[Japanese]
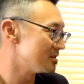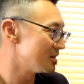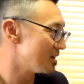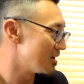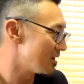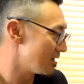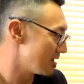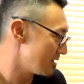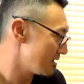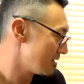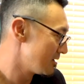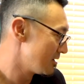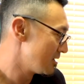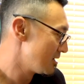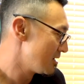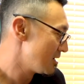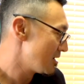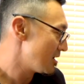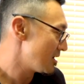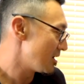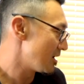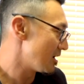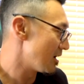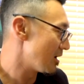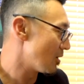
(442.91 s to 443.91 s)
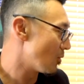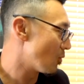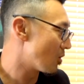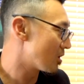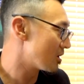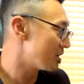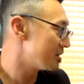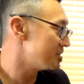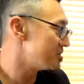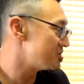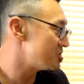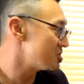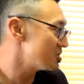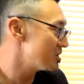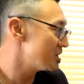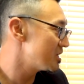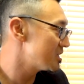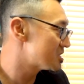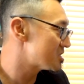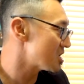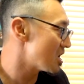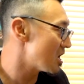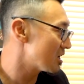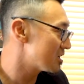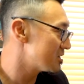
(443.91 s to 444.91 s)
はいWhat are you doing
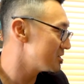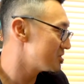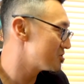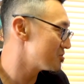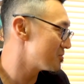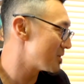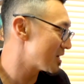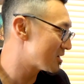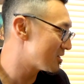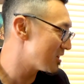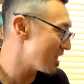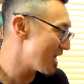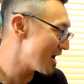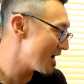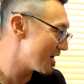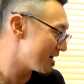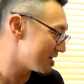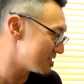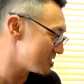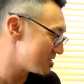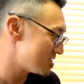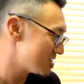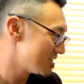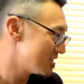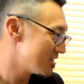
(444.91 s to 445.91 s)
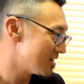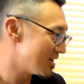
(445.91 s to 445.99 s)
talking to my client?